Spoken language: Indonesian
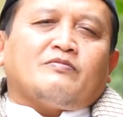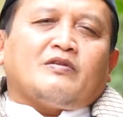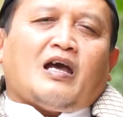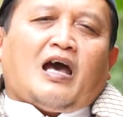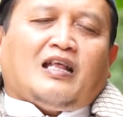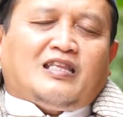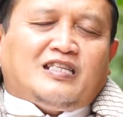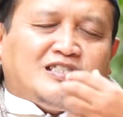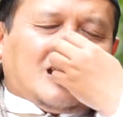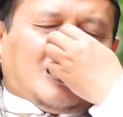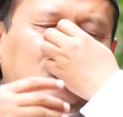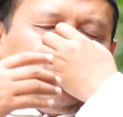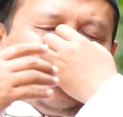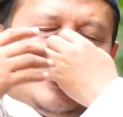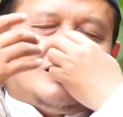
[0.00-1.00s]
Hadis
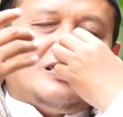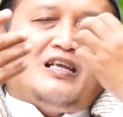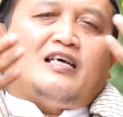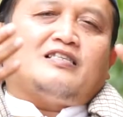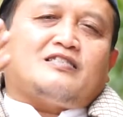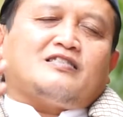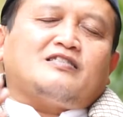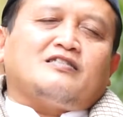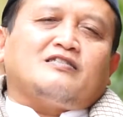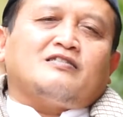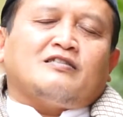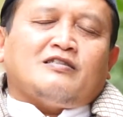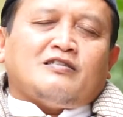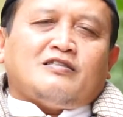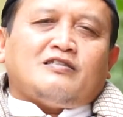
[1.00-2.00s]
tadi sudah jelas
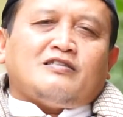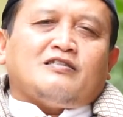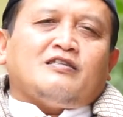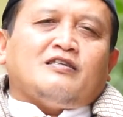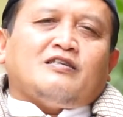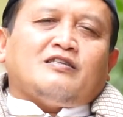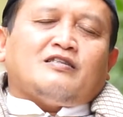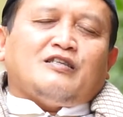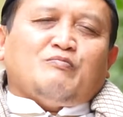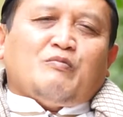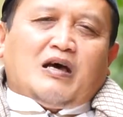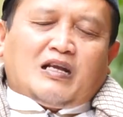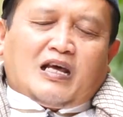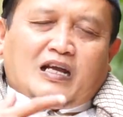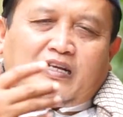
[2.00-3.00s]
di
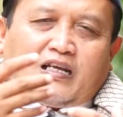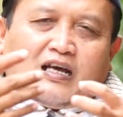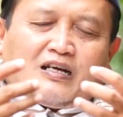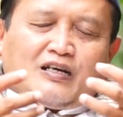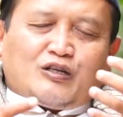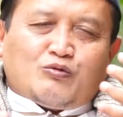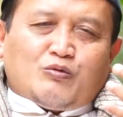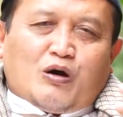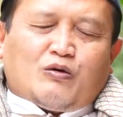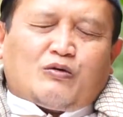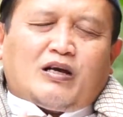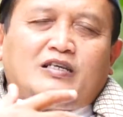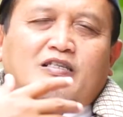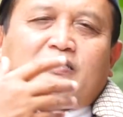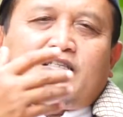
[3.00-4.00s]
mana ada kedua
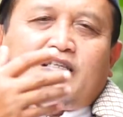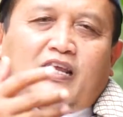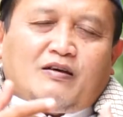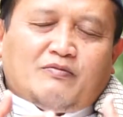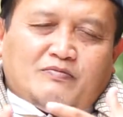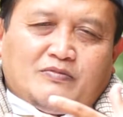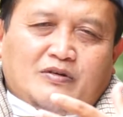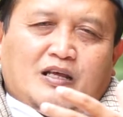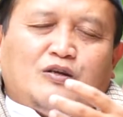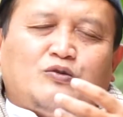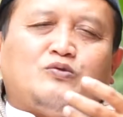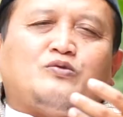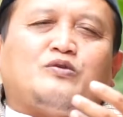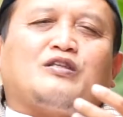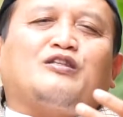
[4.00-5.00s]
orang Islam
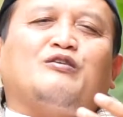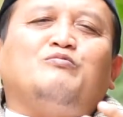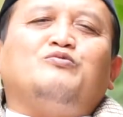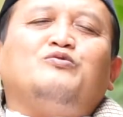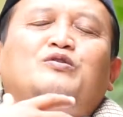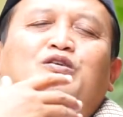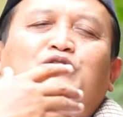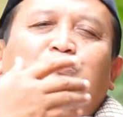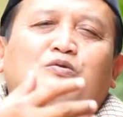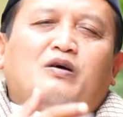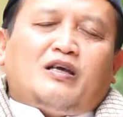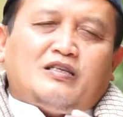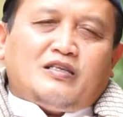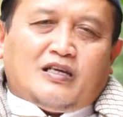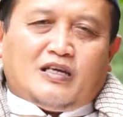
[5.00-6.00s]
lalu ketemu
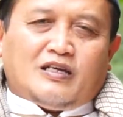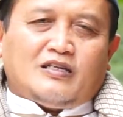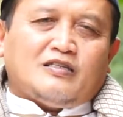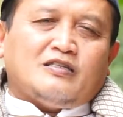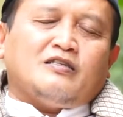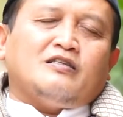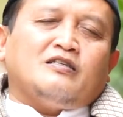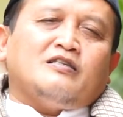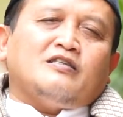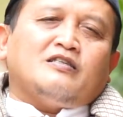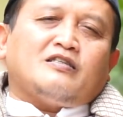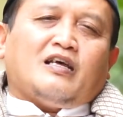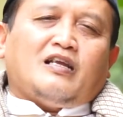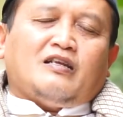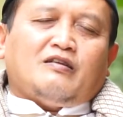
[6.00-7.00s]
keduanya
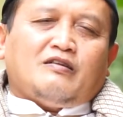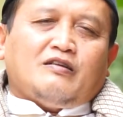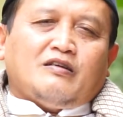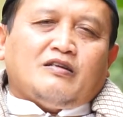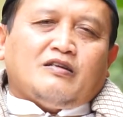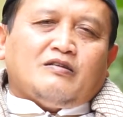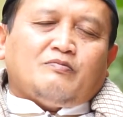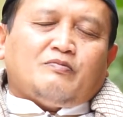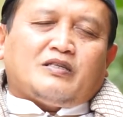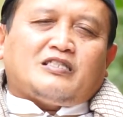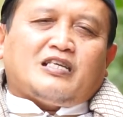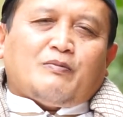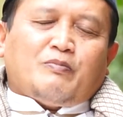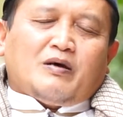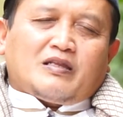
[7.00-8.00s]
dan
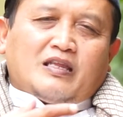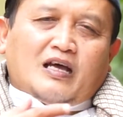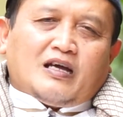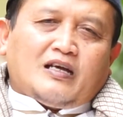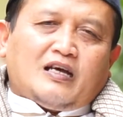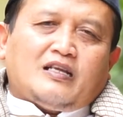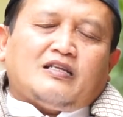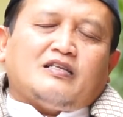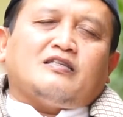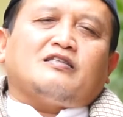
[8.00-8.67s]
berjabat tangan.